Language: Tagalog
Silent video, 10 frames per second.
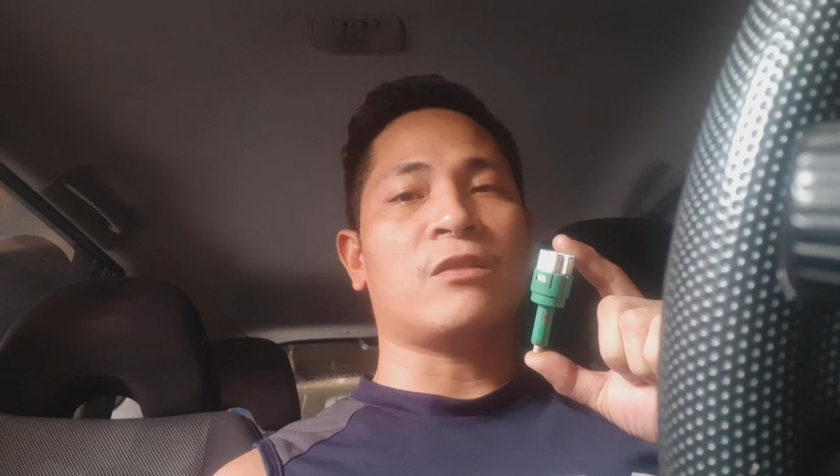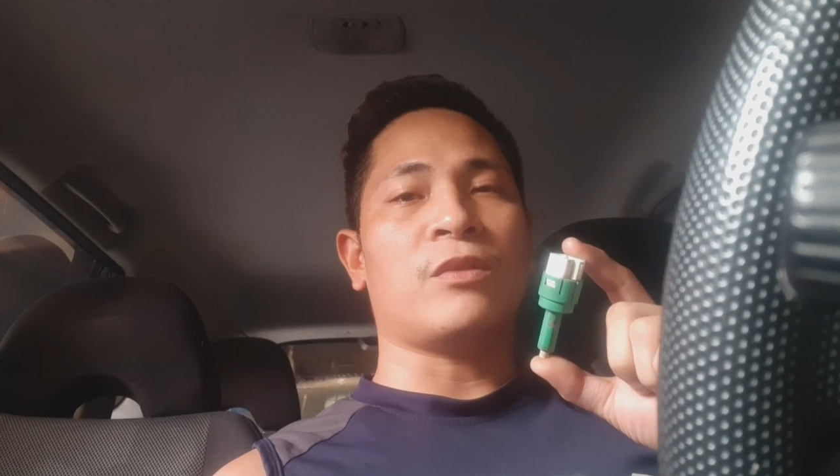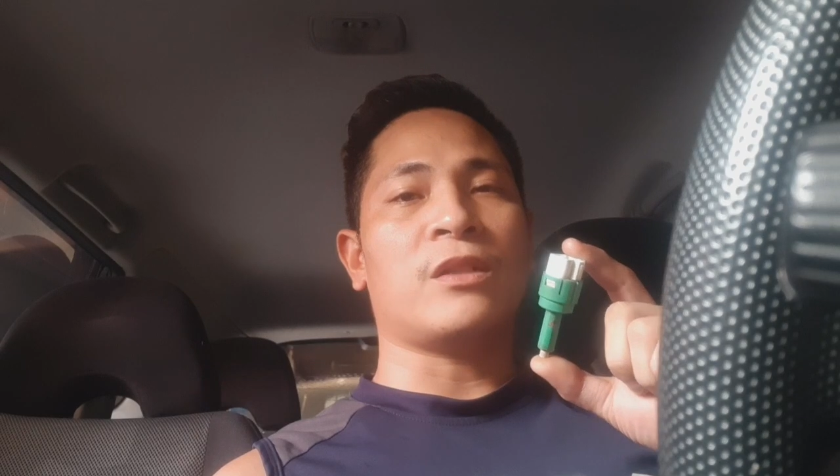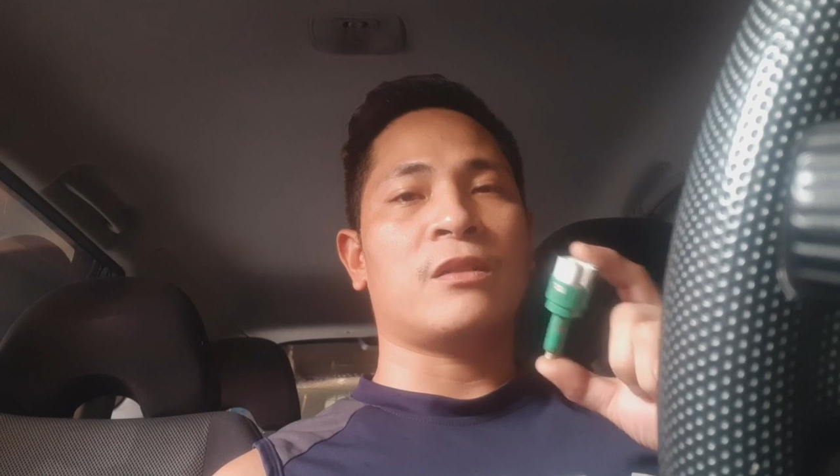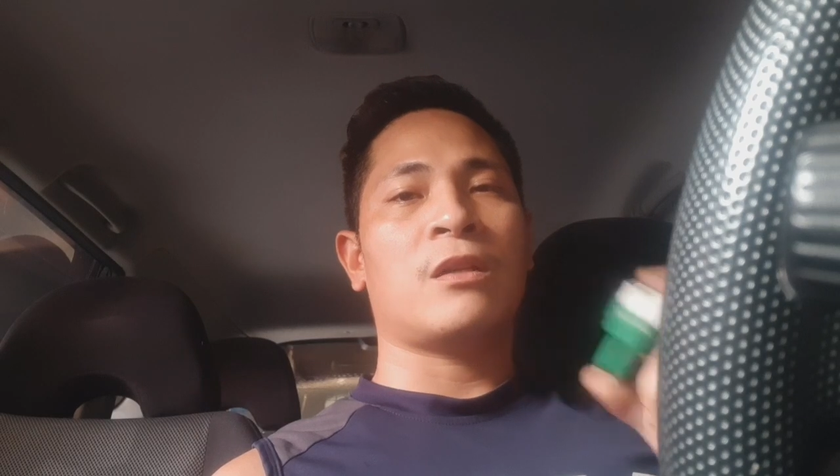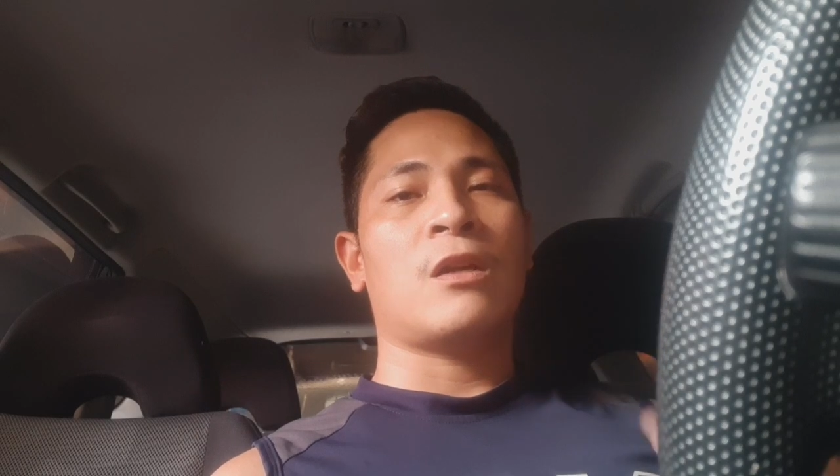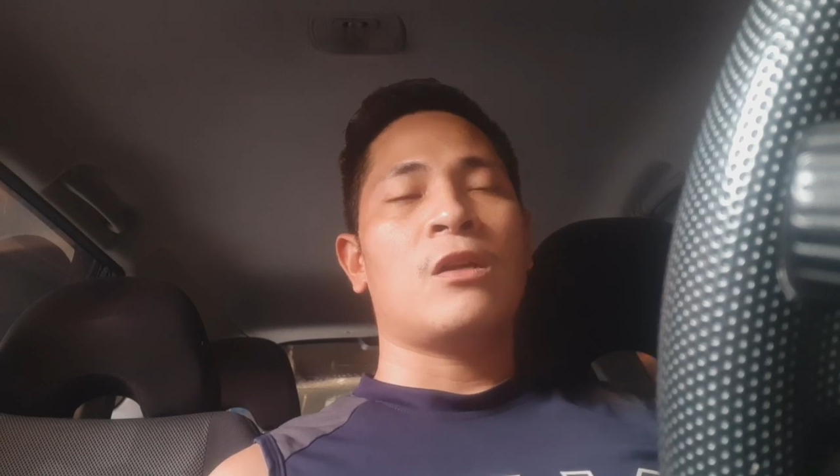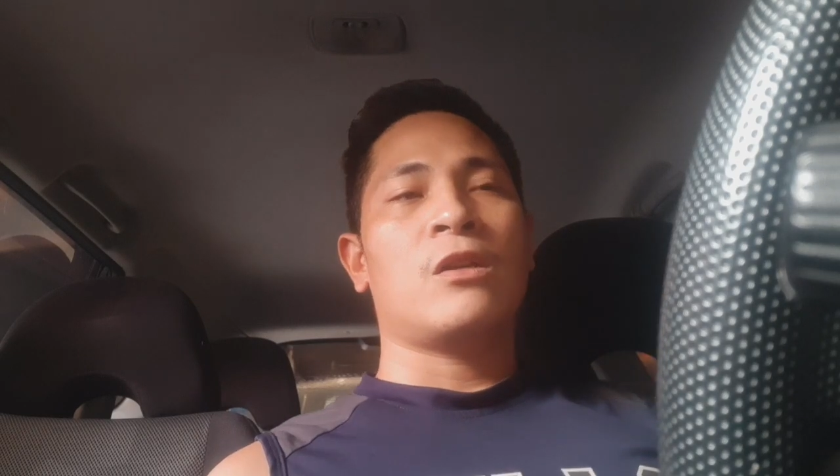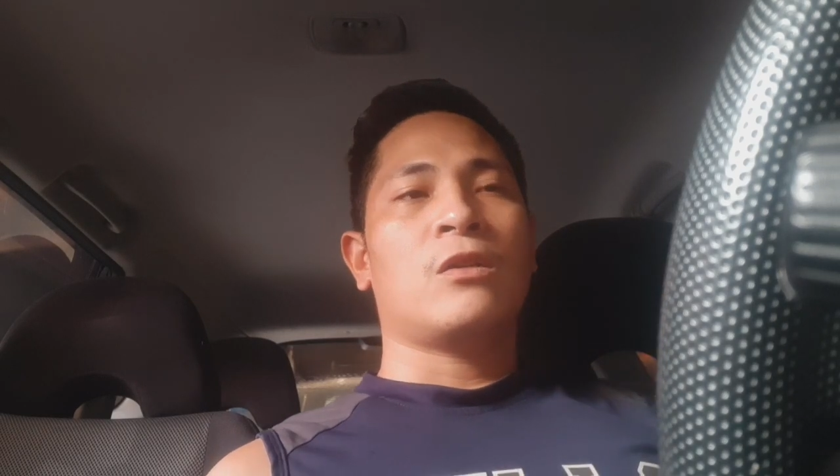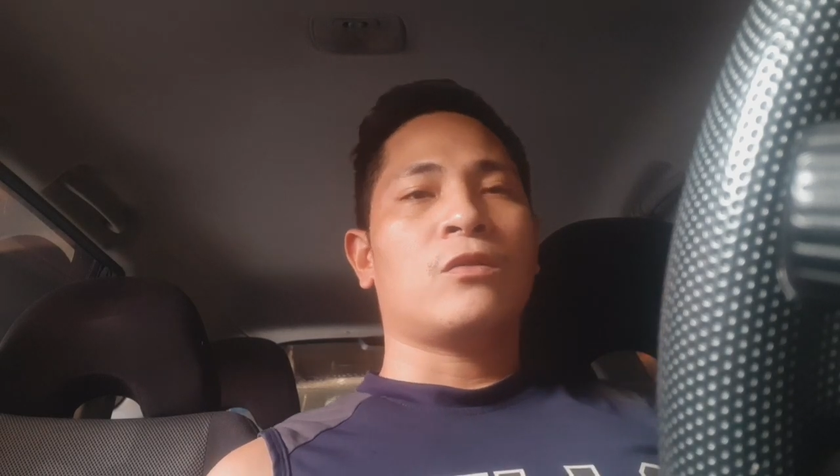switch
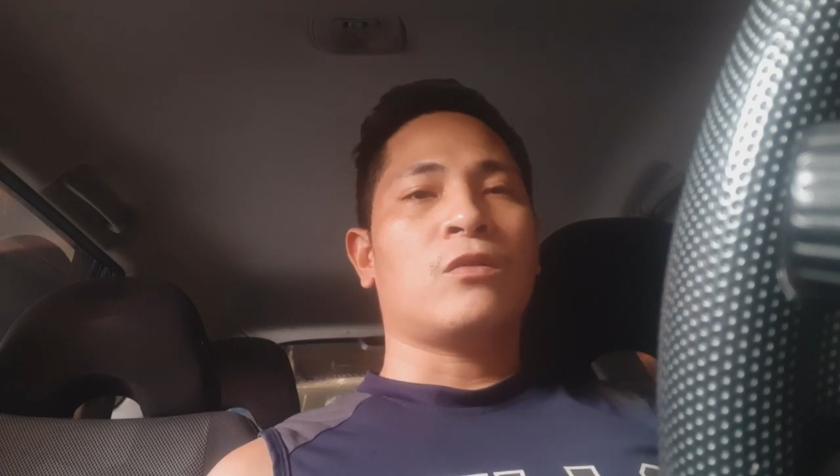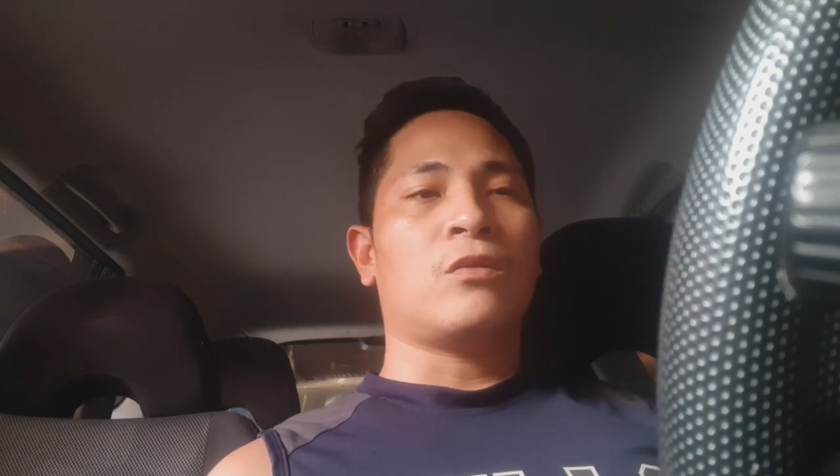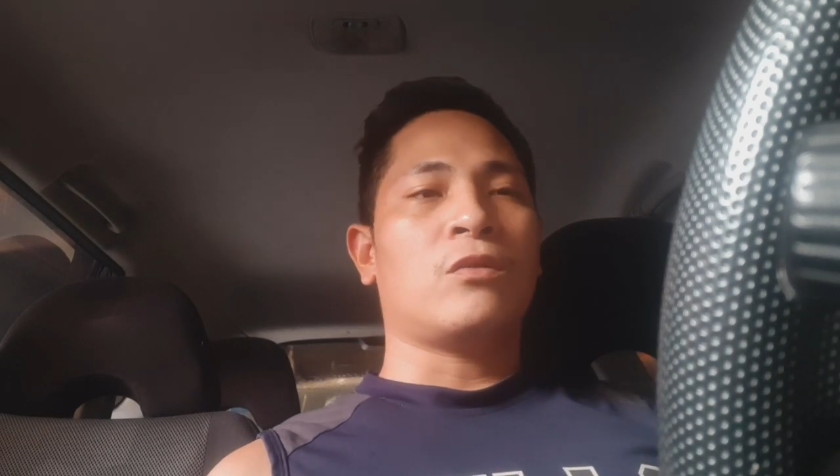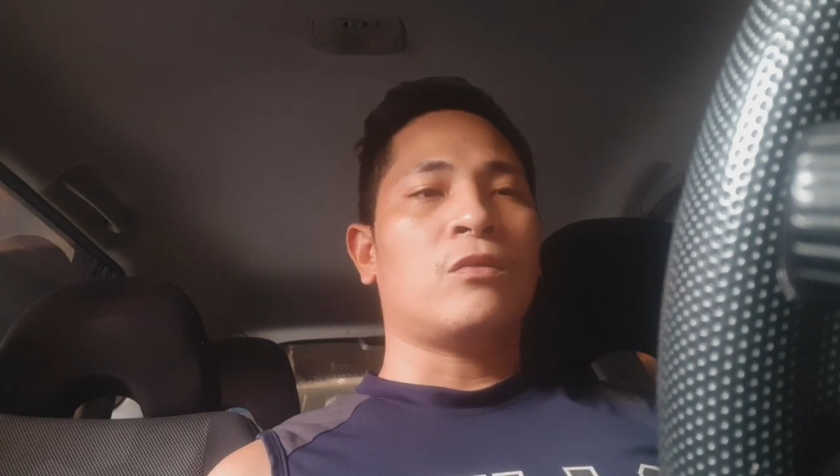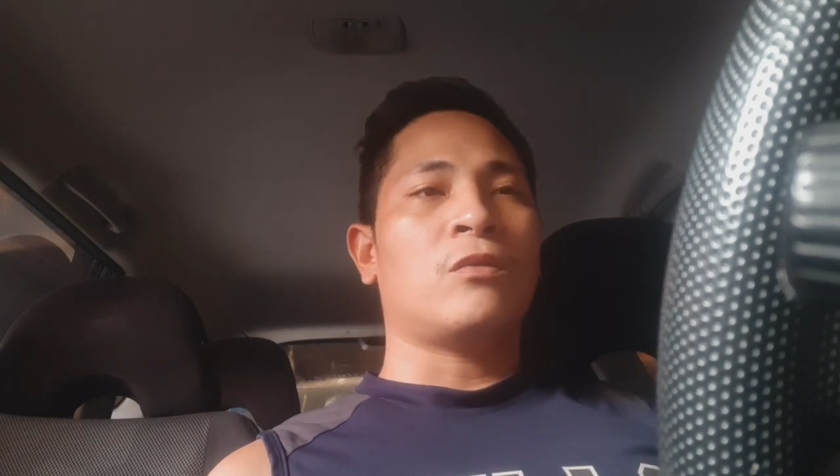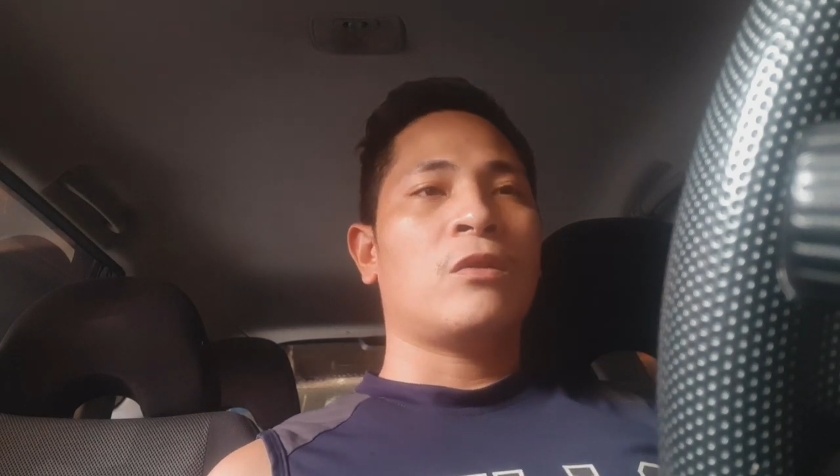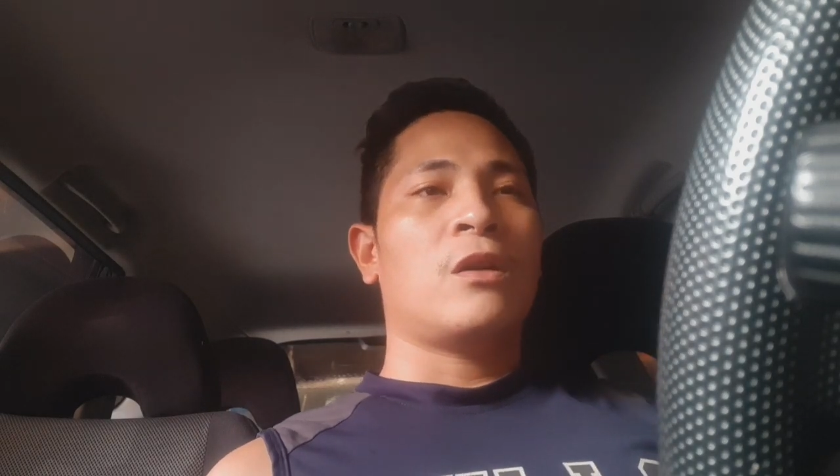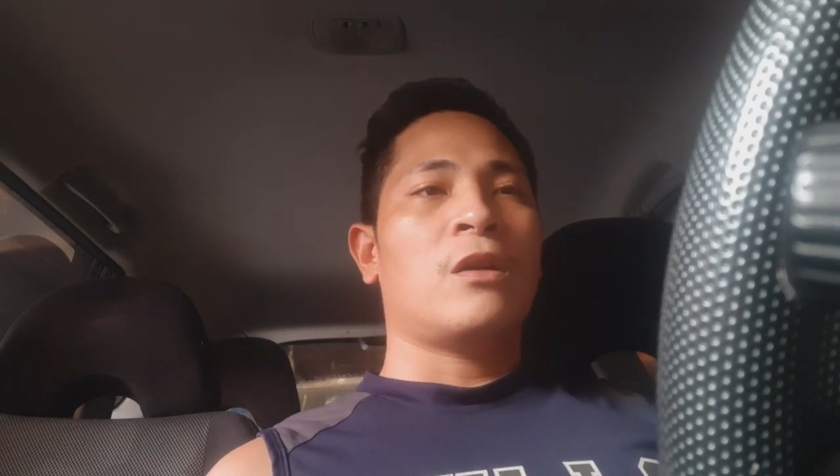So,